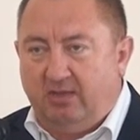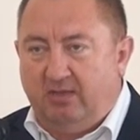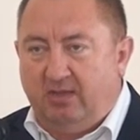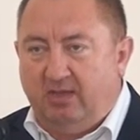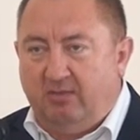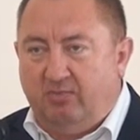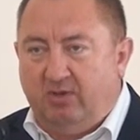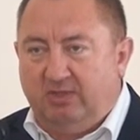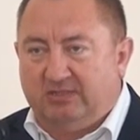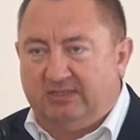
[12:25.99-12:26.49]

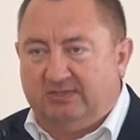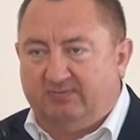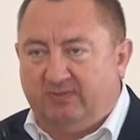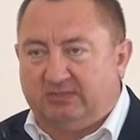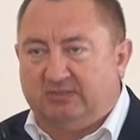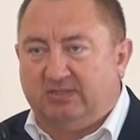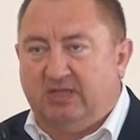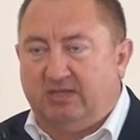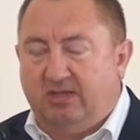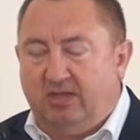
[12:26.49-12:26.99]
для базы
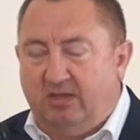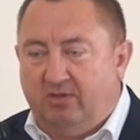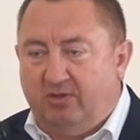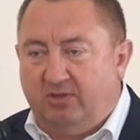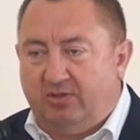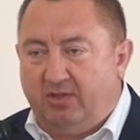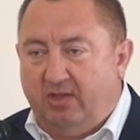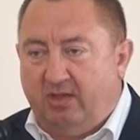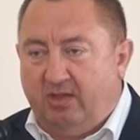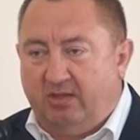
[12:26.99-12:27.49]

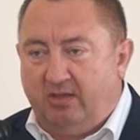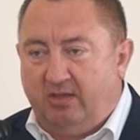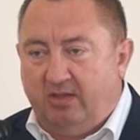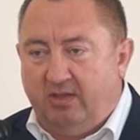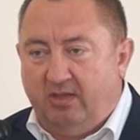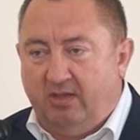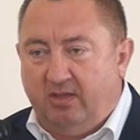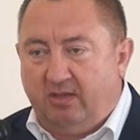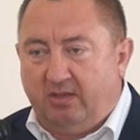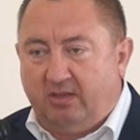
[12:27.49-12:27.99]
спасательного отряда,
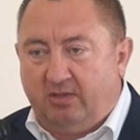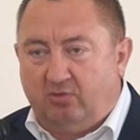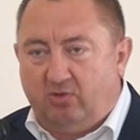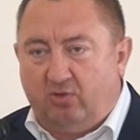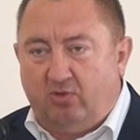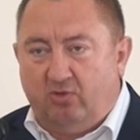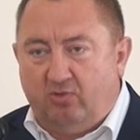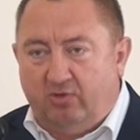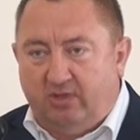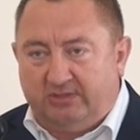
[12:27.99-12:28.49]

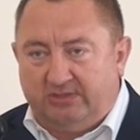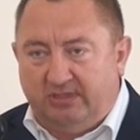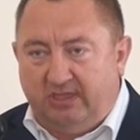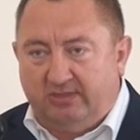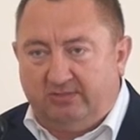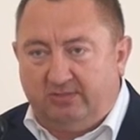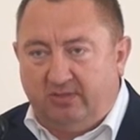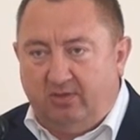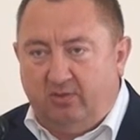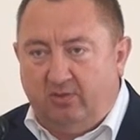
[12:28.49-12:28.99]
который у нас
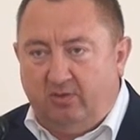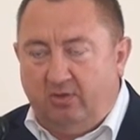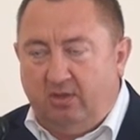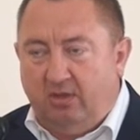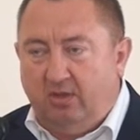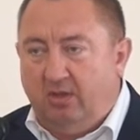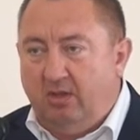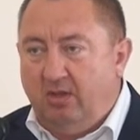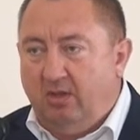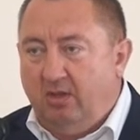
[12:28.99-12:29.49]
есть в районе.